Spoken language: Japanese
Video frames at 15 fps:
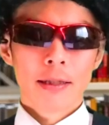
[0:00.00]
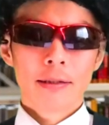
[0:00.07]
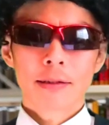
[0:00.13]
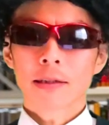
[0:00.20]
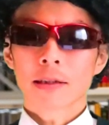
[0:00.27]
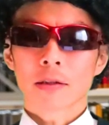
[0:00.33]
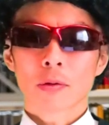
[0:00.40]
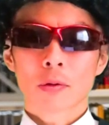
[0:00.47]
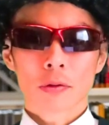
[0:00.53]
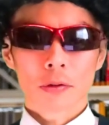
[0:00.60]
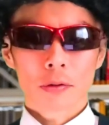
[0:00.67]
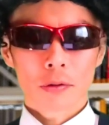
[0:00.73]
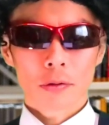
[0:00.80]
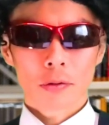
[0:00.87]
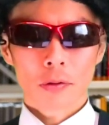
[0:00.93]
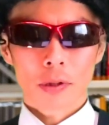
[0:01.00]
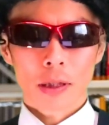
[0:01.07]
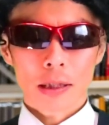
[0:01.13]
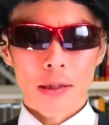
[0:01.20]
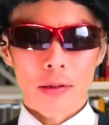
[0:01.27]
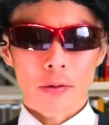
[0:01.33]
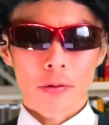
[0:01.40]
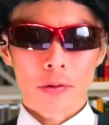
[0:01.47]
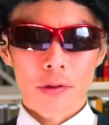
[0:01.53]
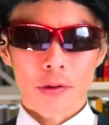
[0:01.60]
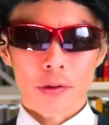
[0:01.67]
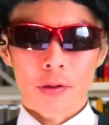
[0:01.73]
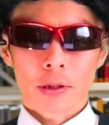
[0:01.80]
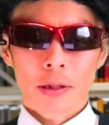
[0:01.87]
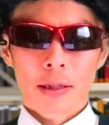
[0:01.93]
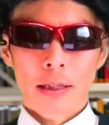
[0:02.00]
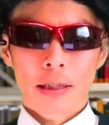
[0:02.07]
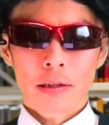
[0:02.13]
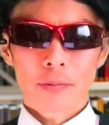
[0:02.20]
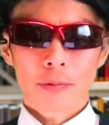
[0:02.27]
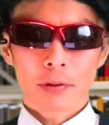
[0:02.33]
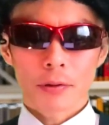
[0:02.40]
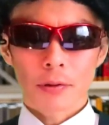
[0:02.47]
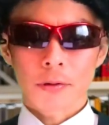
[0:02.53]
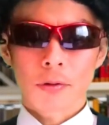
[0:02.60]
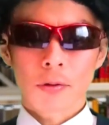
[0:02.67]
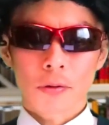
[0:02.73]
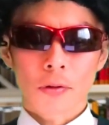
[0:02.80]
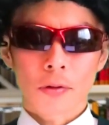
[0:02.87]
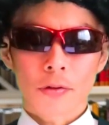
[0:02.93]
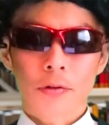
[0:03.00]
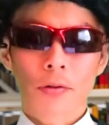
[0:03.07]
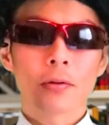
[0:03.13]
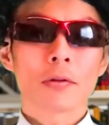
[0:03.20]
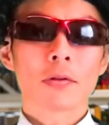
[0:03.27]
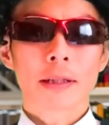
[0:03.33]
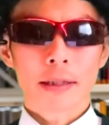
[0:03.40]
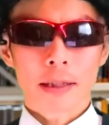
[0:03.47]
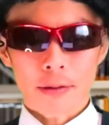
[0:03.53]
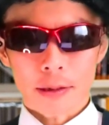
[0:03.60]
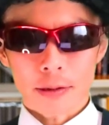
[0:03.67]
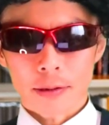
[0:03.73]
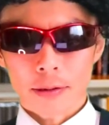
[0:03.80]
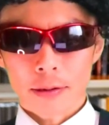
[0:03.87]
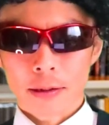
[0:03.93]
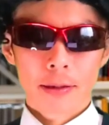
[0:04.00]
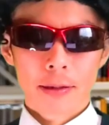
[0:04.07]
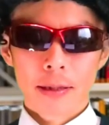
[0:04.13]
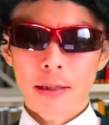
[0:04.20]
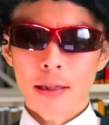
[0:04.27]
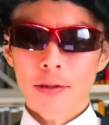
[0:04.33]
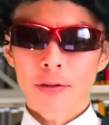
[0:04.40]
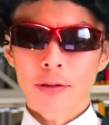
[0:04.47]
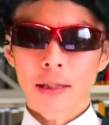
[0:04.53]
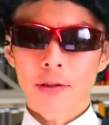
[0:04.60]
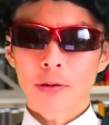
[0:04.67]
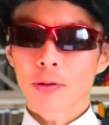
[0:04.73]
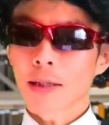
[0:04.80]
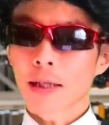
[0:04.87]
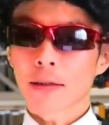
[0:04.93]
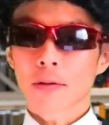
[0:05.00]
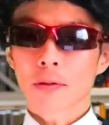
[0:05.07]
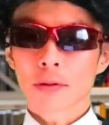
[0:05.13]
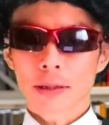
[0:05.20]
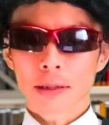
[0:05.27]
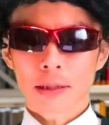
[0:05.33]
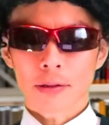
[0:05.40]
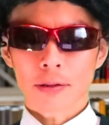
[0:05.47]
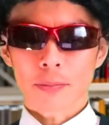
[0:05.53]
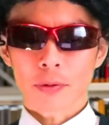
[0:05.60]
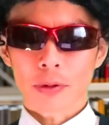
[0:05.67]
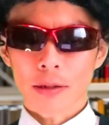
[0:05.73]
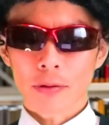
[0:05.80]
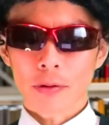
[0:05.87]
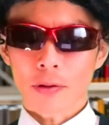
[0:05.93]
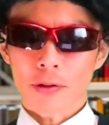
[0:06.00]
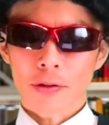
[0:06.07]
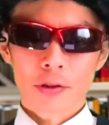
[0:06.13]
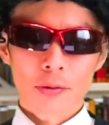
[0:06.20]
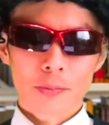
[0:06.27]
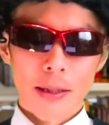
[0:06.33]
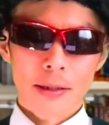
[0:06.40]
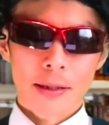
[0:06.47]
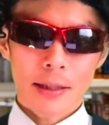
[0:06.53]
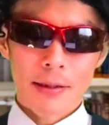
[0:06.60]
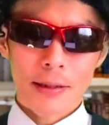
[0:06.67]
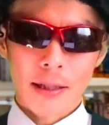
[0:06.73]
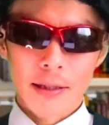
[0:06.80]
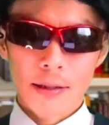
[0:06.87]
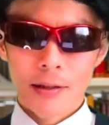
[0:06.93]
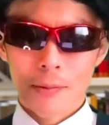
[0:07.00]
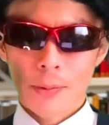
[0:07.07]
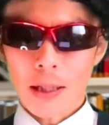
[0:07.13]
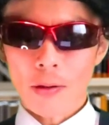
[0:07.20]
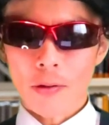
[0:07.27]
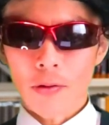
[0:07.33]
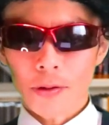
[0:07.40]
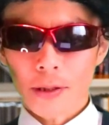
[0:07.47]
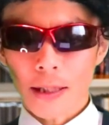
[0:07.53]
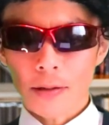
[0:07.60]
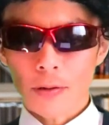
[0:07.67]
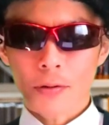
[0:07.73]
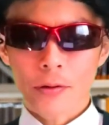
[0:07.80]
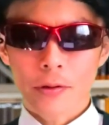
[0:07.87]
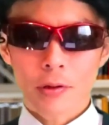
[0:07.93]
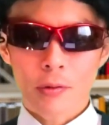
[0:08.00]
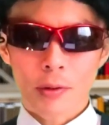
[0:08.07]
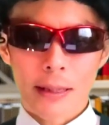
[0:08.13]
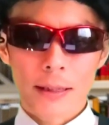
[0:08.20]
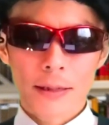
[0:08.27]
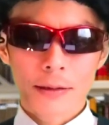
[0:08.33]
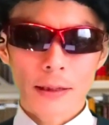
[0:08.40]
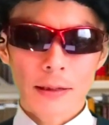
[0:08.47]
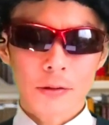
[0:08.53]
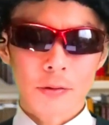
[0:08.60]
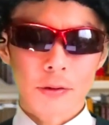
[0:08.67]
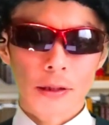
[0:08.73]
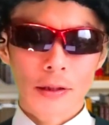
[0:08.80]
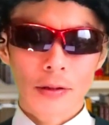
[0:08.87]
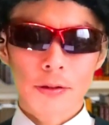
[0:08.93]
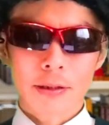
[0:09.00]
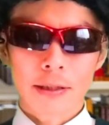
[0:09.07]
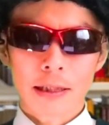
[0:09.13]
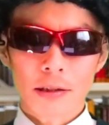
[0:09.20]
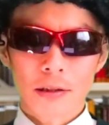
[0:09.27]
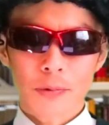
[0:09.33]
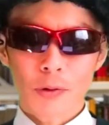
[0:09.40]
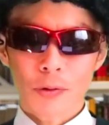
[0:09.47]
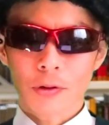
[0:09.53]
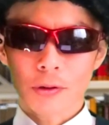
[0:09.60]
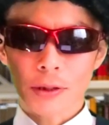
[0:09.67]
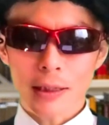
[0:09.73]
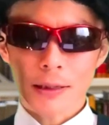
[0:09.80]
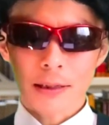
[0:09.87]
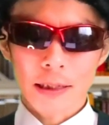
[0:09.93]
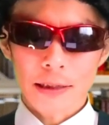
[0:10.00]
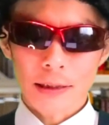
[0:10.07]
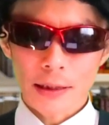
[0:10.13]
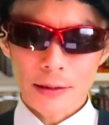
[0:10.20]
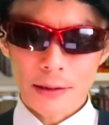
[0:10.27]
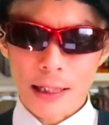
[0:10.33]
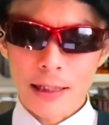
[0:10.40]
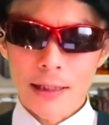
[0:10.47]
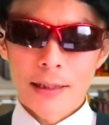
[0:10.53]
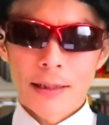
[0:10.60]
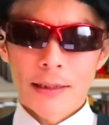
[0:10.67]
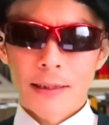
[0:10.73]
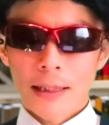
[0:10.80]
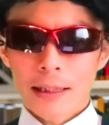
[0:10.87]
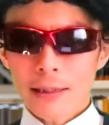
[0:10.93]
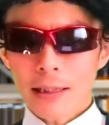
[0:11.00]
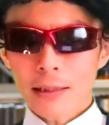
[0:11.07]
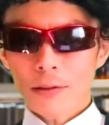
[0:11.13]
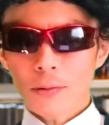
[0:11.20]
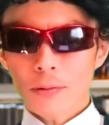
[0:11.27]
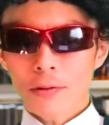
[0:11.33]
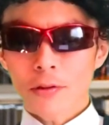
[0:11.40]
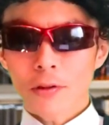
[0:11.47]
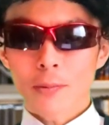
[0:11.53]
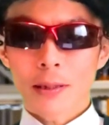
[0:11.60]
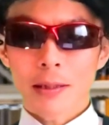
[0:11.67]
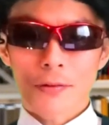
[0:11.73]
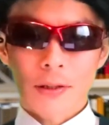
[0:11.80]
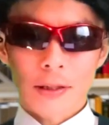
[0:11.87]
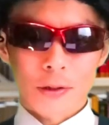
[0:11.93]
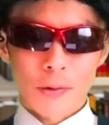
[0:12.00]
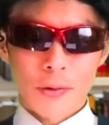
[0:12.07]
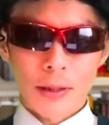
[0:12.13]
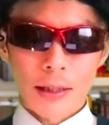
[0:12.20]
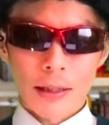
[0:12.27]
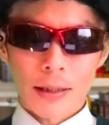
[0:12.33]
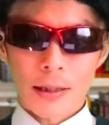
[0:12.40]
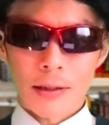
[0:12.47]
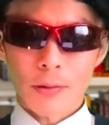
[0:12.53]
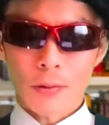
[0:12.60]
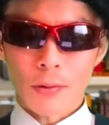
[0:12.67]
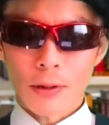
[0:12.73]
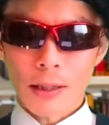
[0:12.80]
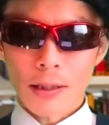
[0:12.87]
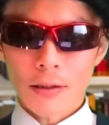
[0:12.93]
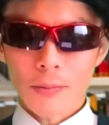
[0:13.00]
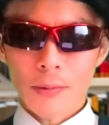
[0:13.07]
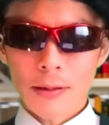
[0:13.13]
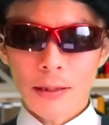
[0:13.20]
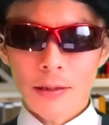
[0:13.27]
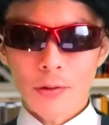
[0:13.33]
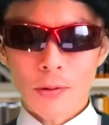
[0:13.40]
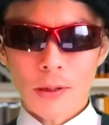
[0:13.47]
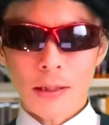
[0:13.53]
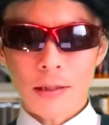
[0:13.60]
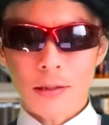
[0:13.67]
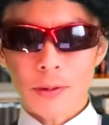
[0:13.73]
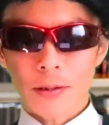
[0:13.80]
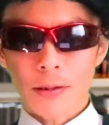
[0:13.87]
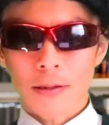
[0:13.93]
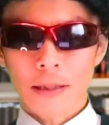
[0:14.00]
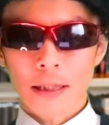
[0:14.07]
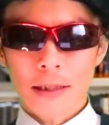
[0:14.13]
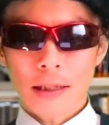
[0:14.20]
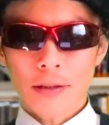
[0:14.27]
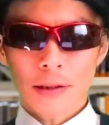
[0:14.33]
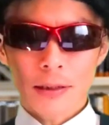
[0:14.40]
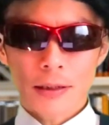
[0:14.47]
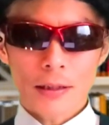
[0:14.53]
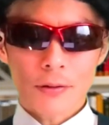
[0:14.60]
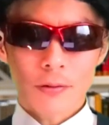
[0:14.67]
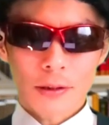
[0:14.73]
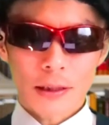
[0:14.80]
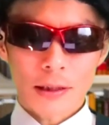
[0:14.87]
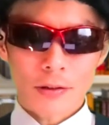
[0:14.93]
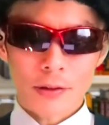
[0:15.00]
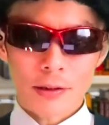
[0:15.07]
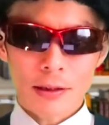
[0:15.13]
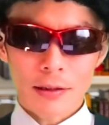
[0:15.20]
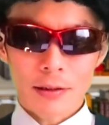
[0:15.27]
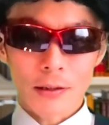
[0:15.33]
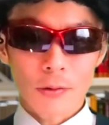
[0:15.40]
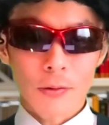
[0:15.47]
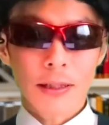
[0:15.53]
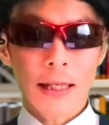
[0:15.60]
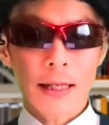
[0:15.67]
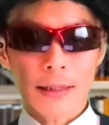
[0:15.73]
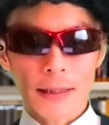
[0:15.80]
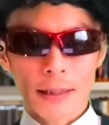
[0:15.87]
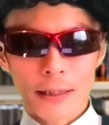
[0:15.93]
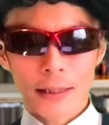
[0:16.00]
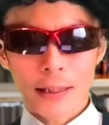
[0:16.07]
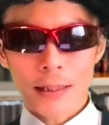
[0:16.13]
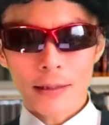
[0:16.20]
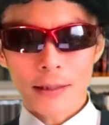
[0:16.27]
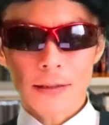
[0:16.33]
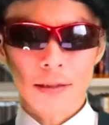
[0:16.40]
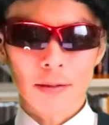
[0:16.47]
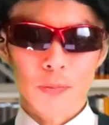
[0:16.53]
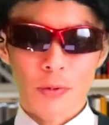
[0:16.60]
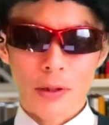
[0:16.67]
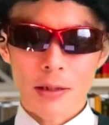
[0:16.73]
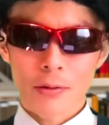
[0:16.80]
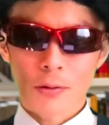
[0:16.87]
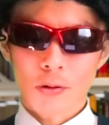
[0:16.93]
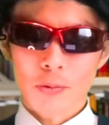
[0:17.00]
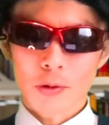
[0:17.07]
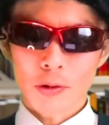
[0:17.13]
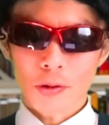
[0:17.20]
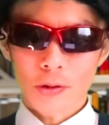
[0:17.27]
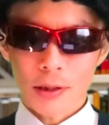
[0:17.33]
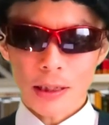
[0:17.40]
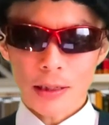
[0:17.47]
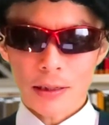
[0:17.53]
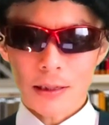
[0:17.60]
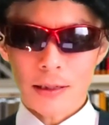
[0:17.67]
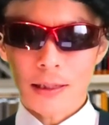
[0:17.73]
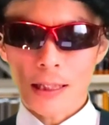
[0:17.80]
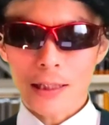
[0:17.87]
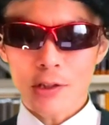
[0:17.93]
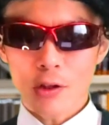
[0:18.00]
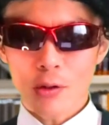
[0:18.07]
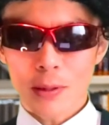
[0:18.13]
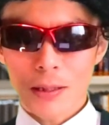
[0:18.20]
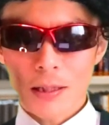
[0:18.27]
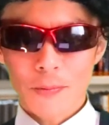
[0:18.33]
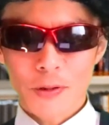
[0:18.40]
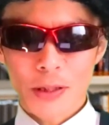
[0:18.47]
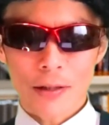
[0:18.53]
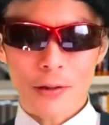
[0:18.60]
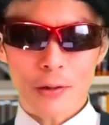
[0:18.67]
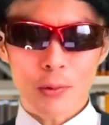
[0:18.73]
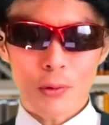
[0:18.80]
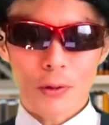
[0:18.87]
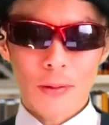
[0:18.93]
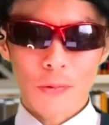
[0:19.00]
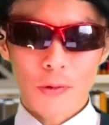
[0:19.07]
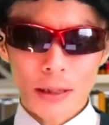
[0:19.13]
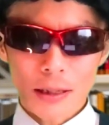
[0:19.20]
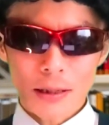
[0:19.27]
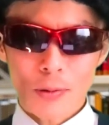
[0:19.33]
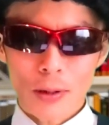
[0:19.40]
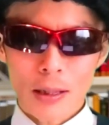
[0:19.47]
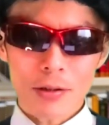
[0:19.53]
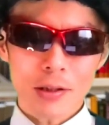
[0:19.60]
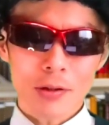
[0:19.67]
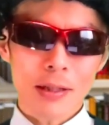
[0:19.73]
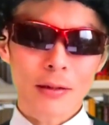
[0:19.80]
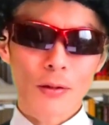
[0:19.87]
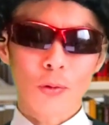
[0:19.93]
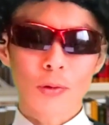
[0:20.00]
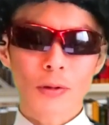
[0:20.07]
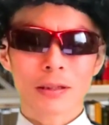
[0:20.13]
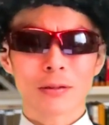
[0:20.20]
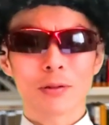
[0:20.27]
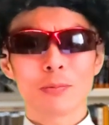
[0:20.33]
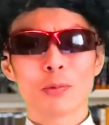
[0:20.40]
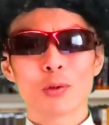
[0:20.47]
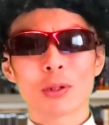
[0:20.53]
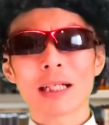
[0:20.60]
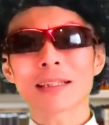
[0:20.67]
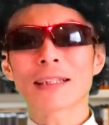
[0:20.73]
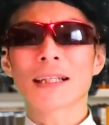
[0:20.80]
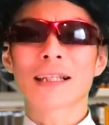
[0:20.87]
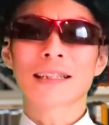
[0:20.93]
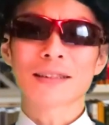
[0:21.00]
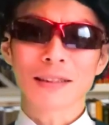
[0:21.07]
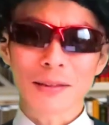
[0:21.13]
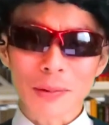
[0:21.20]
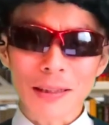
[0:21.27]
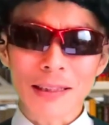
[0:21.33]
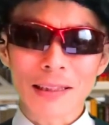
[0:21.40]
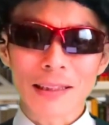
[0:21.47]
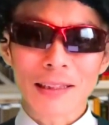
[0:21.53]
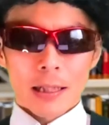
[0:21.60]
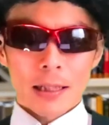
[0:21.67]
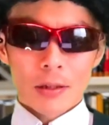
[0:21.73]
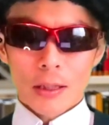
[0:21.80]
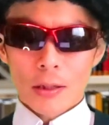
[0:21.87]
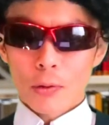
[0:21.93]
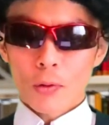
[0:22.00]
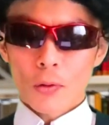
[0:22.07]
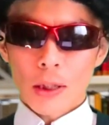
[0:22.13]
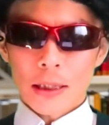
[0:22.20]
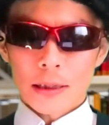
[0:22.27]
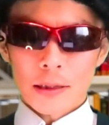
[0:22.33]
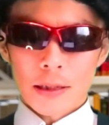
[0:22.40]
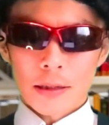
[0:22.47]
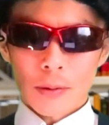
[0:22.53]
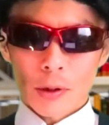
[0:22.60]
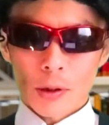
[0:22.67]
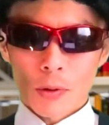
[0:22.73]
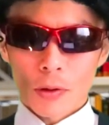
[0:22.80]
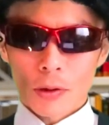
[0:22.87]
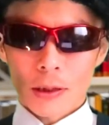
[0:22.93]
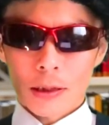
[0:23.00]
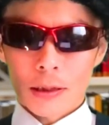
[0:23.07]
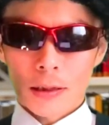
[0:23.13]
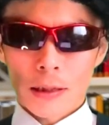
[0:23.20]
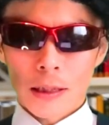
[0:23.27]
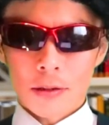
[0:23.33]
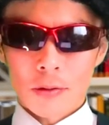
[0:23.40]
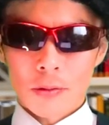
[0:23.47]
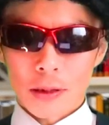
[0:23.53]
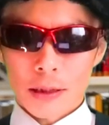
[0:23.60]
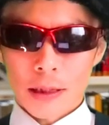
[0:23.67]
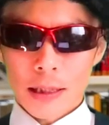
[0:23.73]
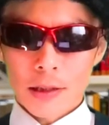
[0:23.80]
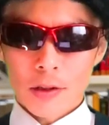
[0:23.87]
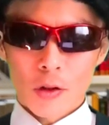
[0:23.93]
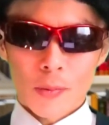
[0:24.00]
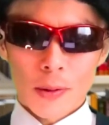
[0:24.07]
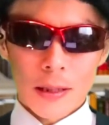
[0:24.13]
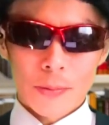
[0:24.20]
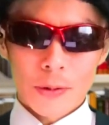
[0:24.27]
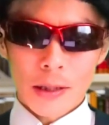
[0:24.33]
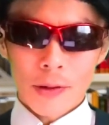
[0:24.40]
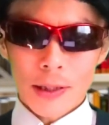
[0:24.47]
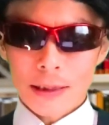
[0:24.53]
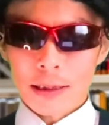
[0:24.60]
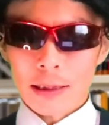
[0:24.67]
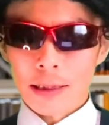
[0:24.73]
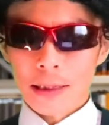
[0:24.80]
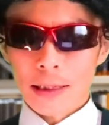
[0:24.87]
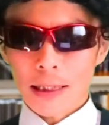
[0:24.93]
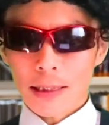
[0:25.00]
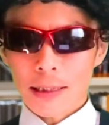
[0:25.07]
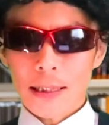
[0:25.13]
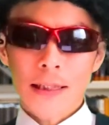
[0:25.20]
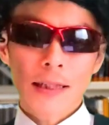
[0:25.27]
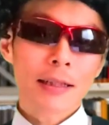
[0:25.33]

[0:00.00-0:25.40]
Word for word: う。偏差値55から60、学部数5の総合大学です。大学受験においてとにかくブランド有名大に入れれば OK という人は偏差値の低い学部を受験しがちですが、大学卒業までには4年間と500万円以上かかります。大学進学のチャンスは人生において1回です。ブランドのみを優先し、何を学ぶかはどうでもいいとなるには投資するものがでかすぎます。後々後悔しないためにも、進学後に何を学ぶかはしっかり考